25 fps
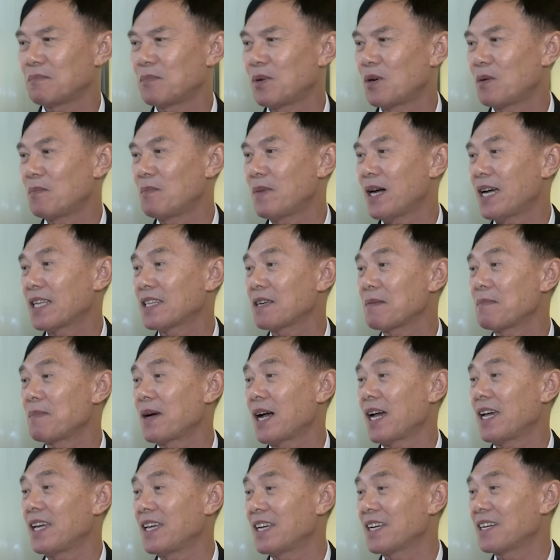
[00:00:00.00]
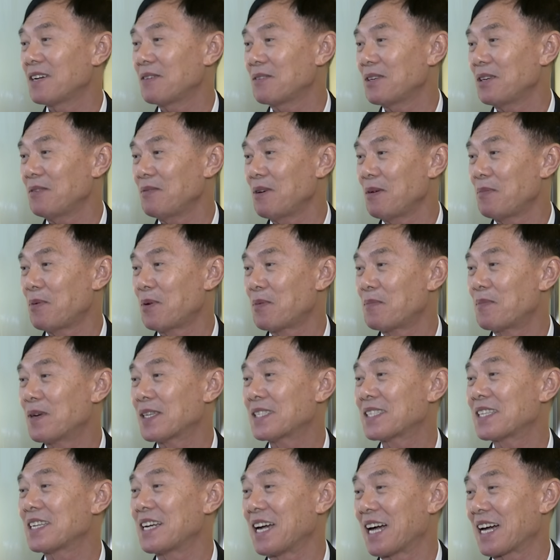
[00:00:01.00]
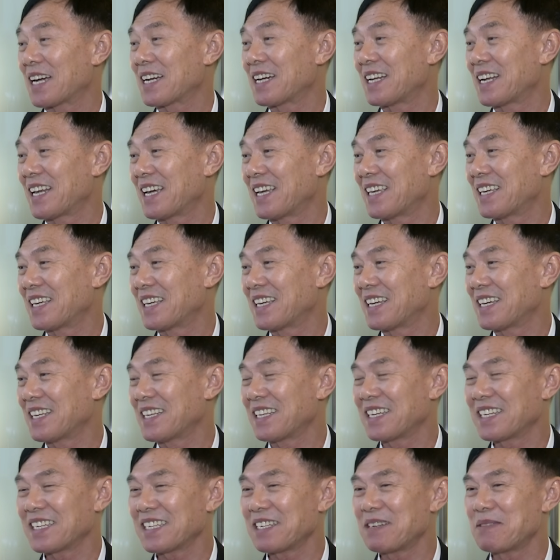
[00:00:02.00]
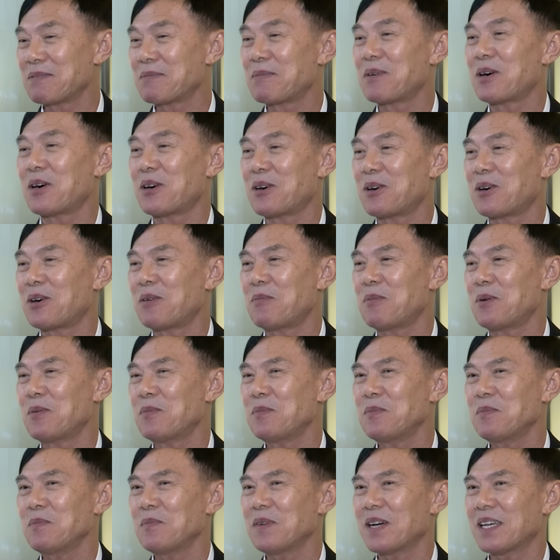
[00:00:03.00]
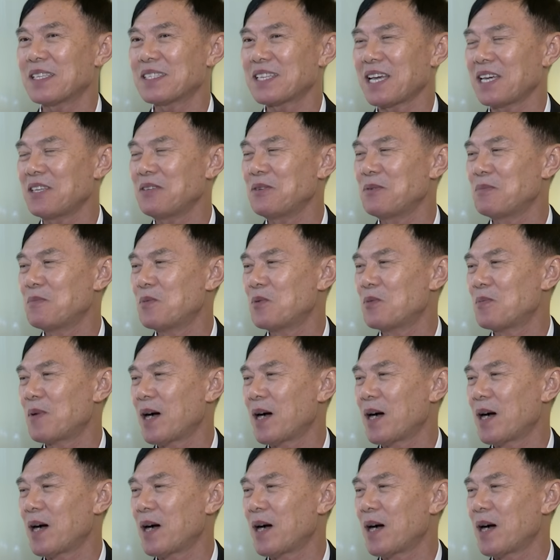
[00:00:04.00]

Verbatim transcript: ผมมาทำไมเขาคิดว่าผมมาเสือกอะไรอย่างเงี้ยนะก็บอกอ๋อผมอาศัยอยู่หมู่